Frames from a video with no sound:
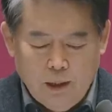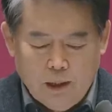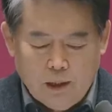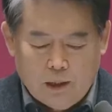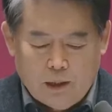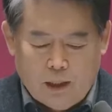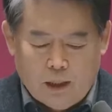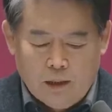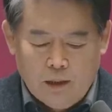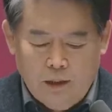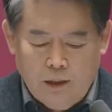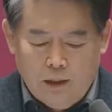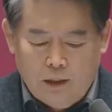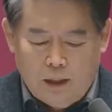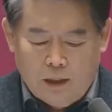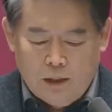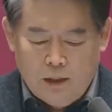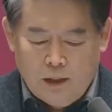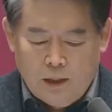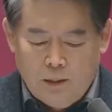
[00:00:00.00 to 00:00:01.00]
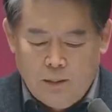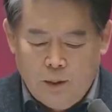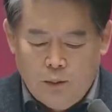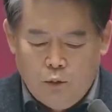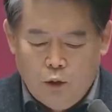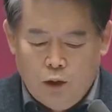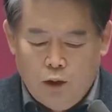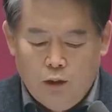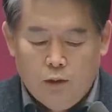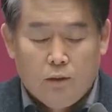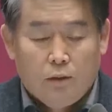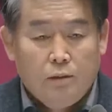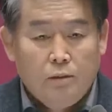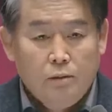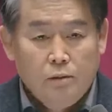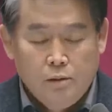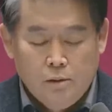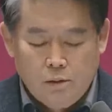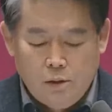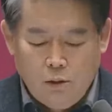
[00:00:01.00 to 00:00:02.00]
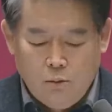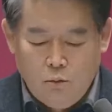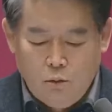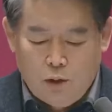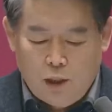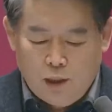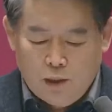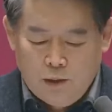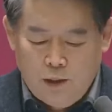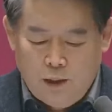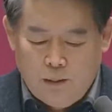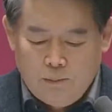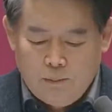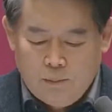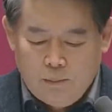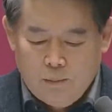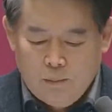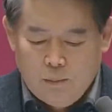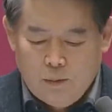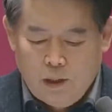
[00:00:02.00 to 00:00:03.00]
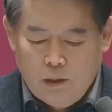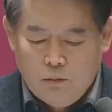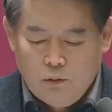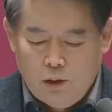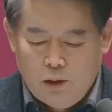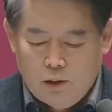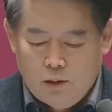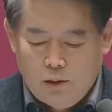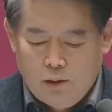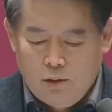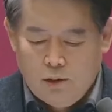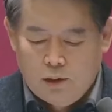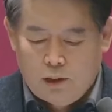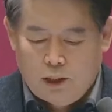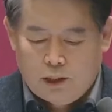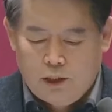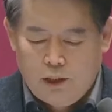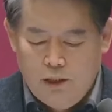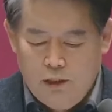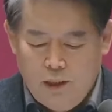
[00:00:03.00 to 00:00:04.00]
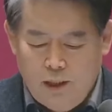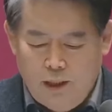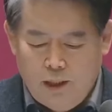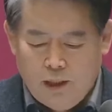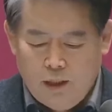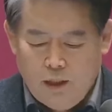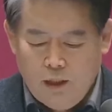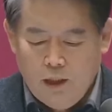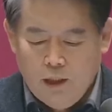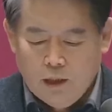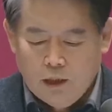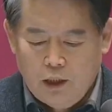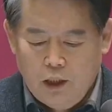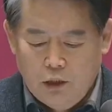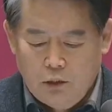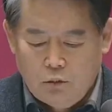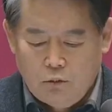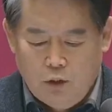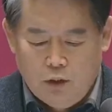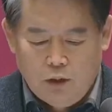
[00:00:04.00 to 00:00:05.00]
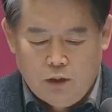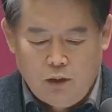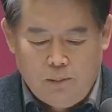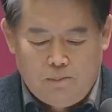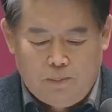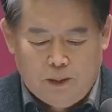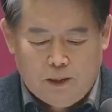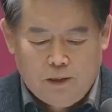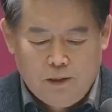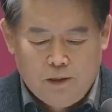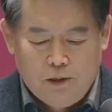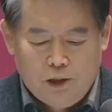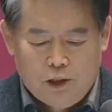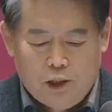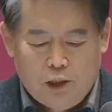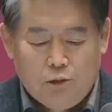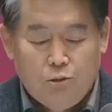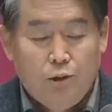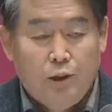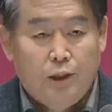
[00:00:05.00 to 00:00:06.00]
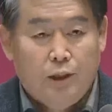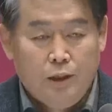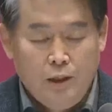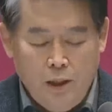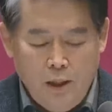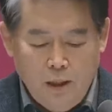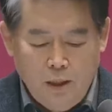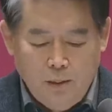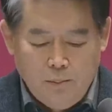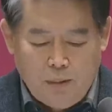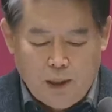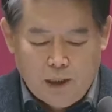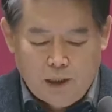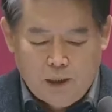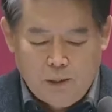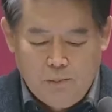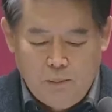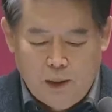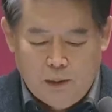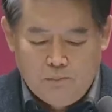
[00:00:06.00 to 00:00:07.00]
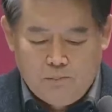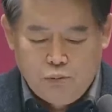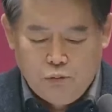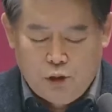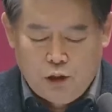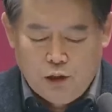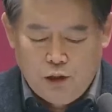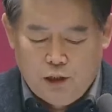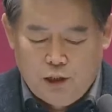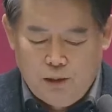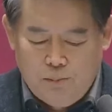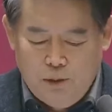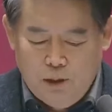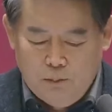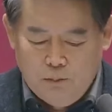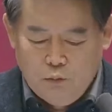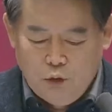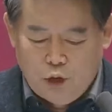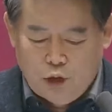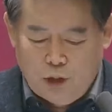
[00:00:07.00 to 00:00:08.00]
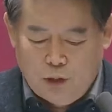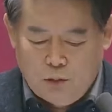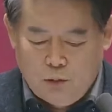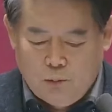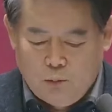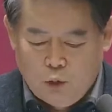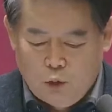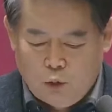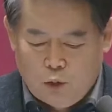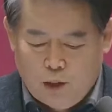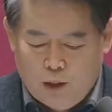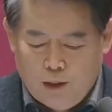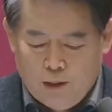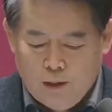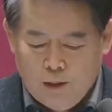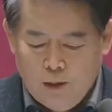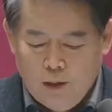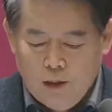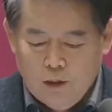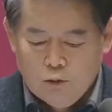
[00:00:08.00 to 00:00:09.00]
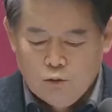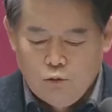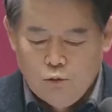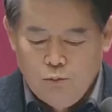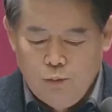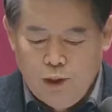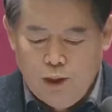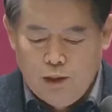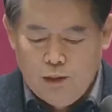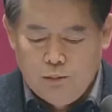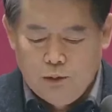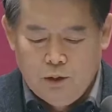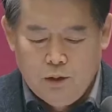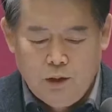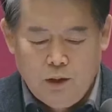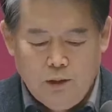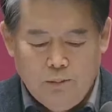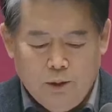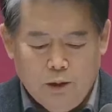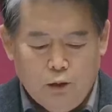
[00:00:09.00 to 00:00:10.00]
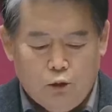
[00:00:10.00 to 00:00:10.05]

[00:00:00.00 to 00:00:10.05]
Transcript: 당리 당략에 매몰되어 서울 강남 대구 달서 등 자신들의 기득권 텃밭을 지키기 위해 80만 부천 시민을 무시하고 모독한 국민의입은 이번